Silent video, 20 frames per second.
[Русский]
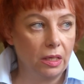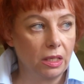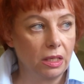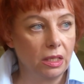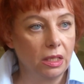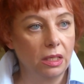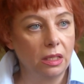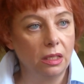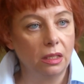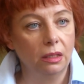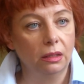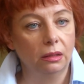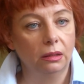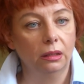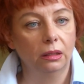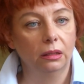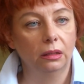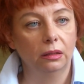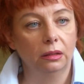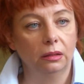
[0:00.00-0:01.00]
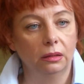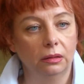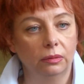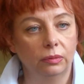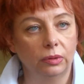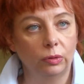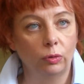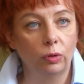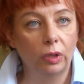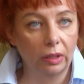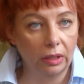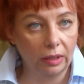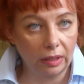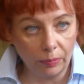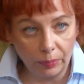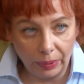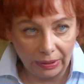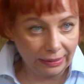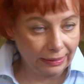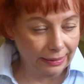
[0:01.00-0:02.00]
И э,
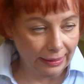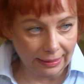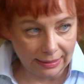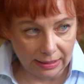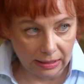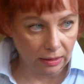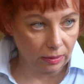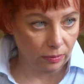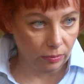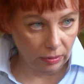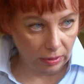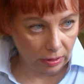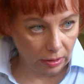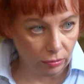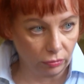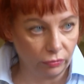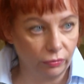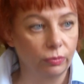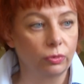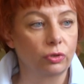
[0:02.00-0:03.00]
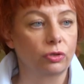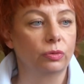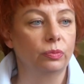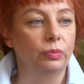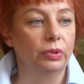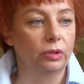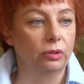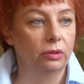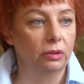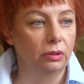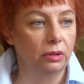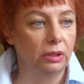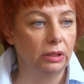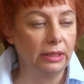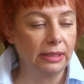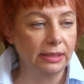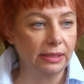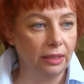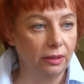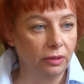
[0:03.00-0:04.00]
комплектация хоров может быть
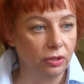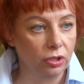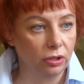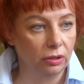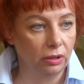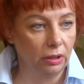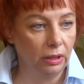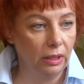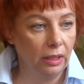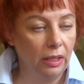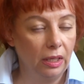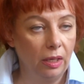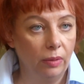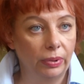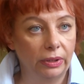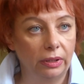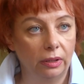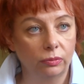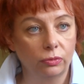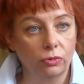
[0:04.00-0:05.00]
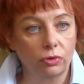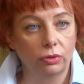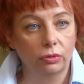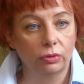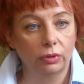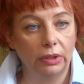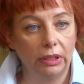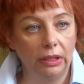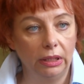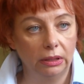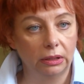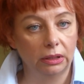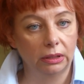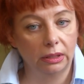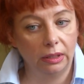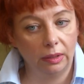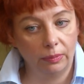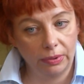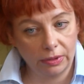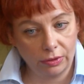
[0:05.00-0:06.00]
недостаточной, потому что это
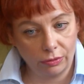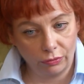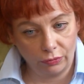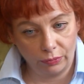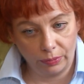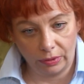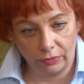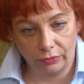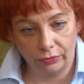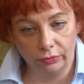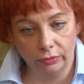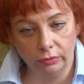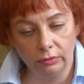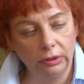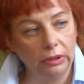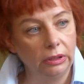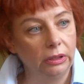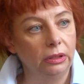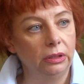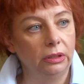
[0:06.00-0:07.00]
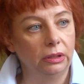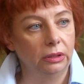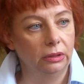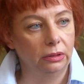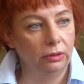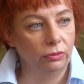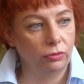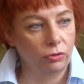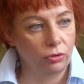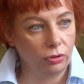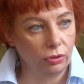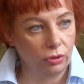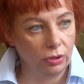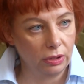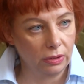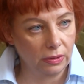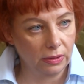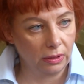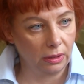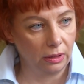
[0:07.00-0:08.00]
для басов профунда, это
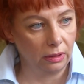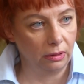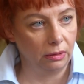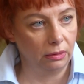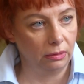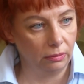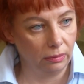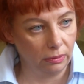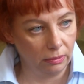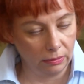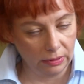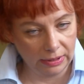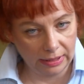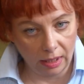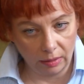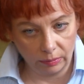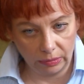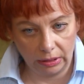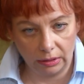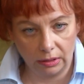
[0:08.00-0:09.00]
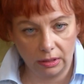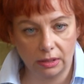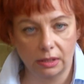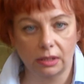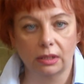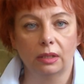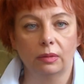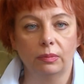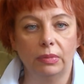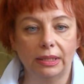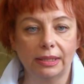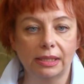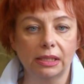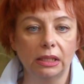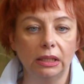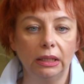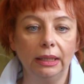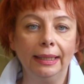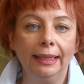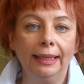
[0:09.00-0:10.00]
очень низкие, самые низкие
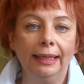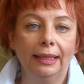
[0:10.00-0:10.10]
басы,